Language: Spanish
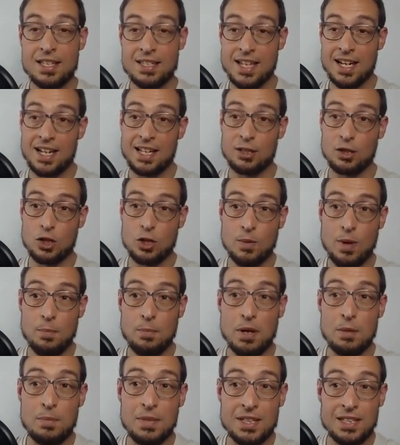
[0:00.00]
ya que esto nos va a
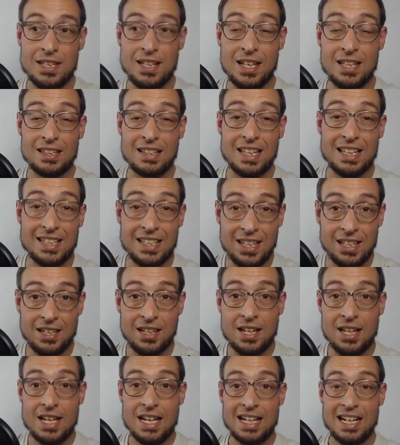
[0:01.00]
permitir entender
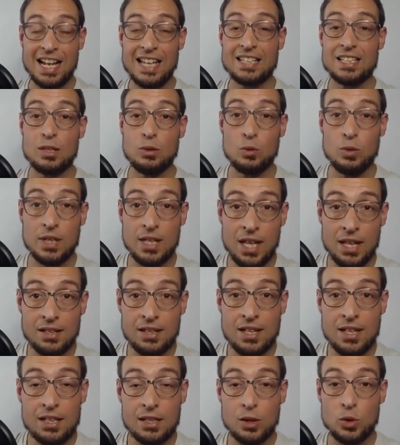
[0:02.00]
la seguridad
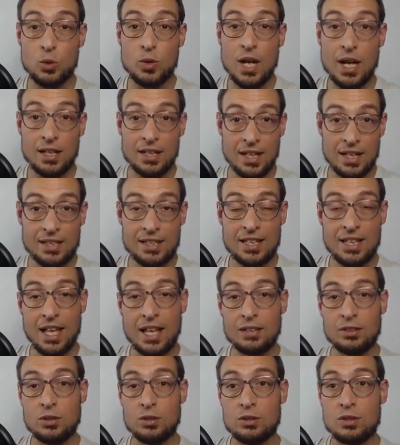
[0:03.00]
de una red de
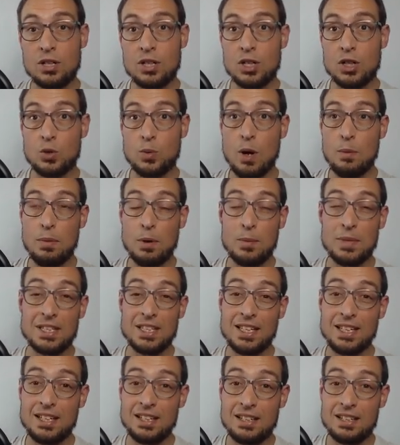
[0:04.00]
datos, nos va a
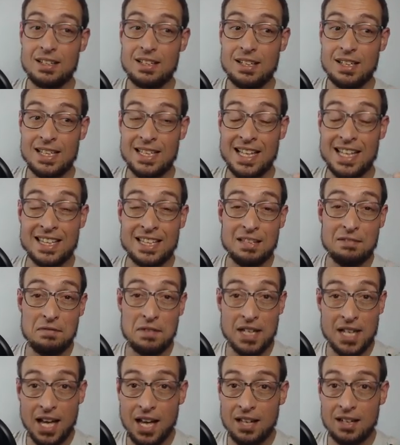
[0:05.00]
permitir
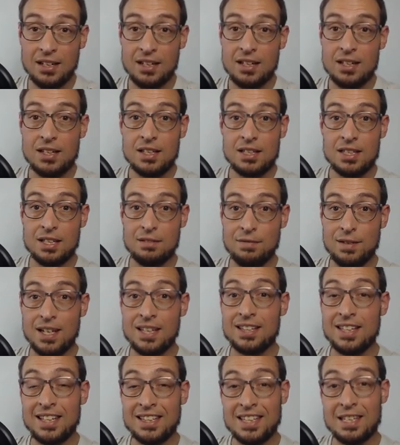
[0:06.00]
identificar
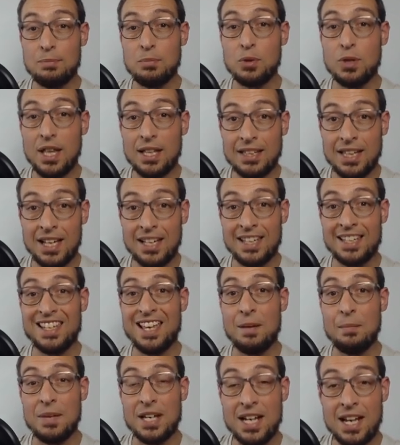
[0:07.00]
diferentes tipos de ataques y
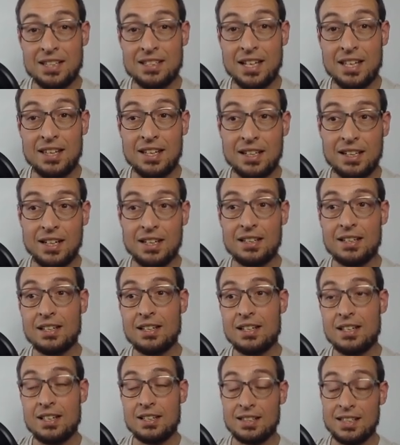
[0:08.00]
amenazas de red
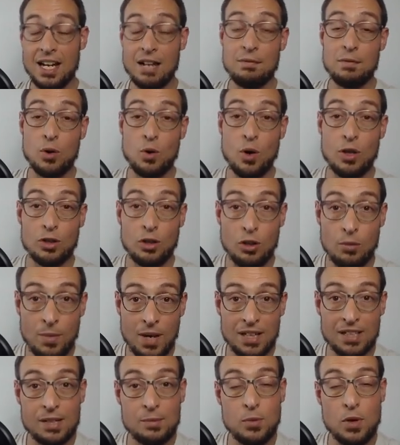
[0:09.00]
tráfico
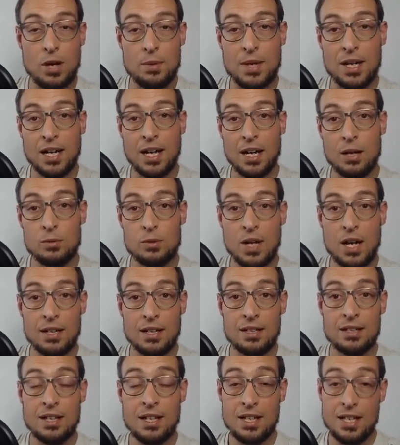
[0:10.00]
anormal que pueda viajar en una
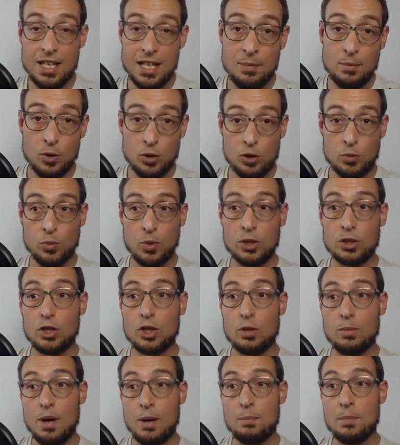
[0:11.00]
red y por supuesto
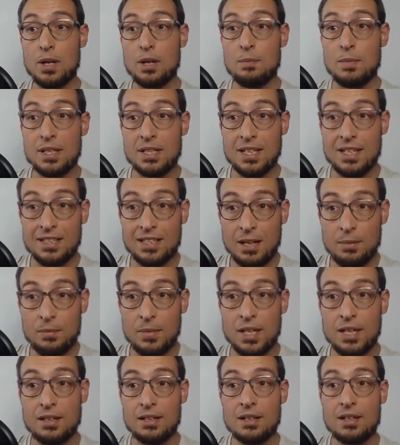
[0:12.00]
nos va a permitir
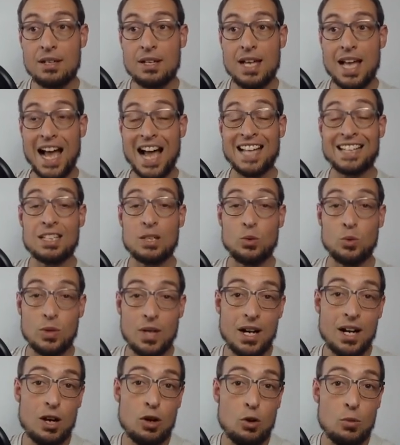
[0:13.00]
también
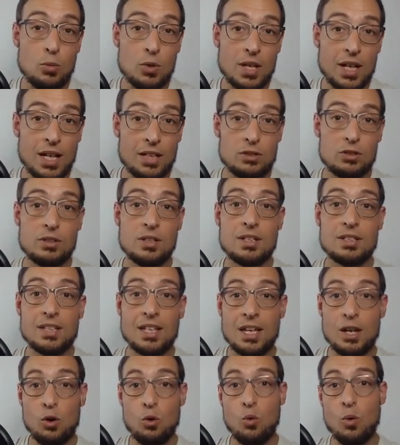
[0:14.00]
asegurar las comunicaciones
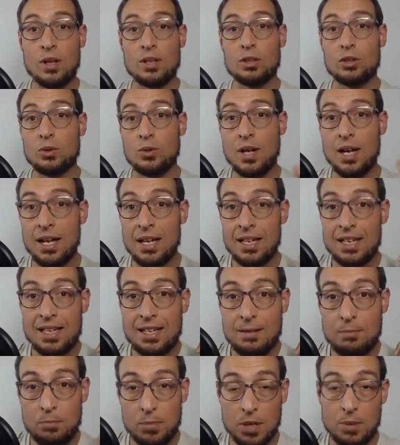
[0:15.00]
en cuanto a
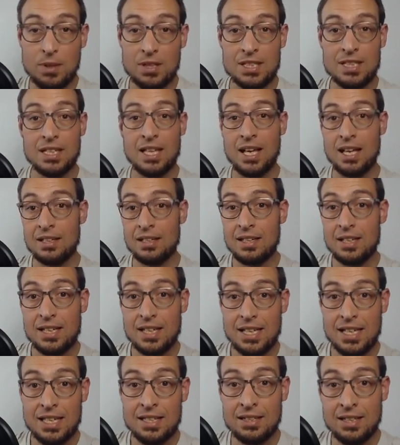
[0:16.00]
privacidad,
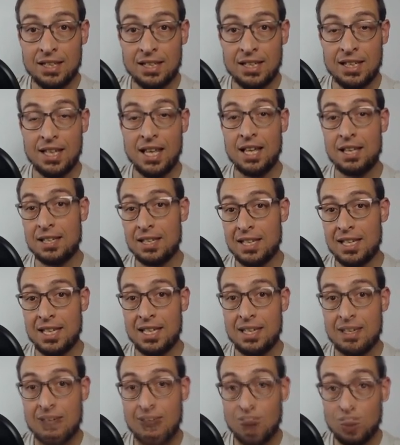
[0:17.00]
integridad
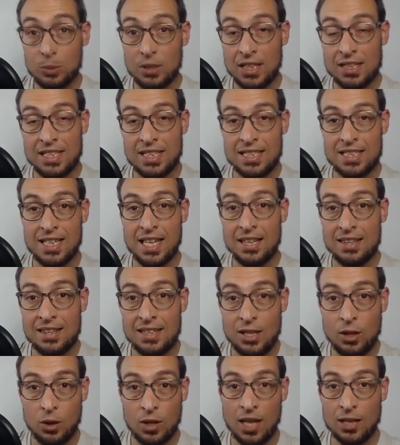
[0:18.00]
y autenticidad
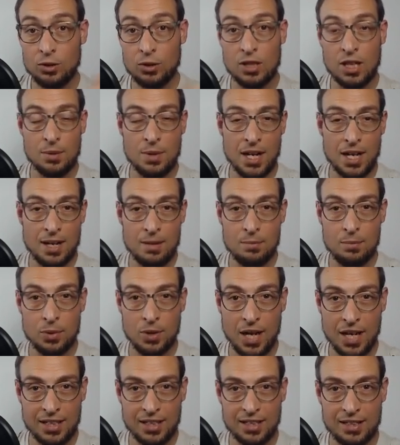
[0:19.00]
de los datos que viajan por
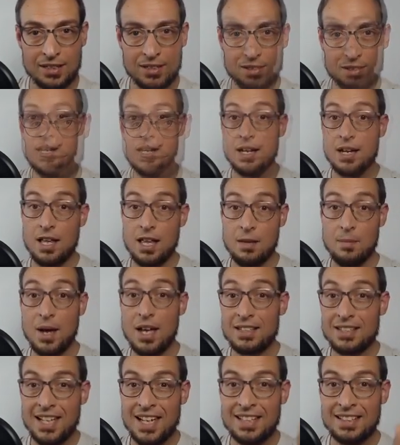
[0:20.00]
la red.
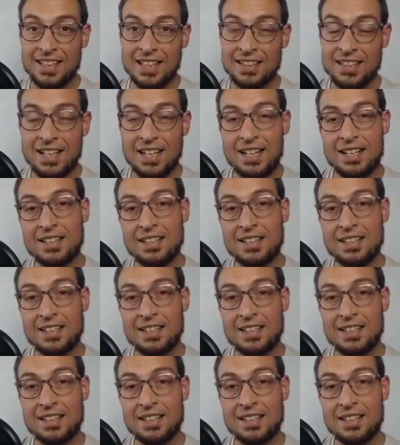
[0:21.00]
Además, entender el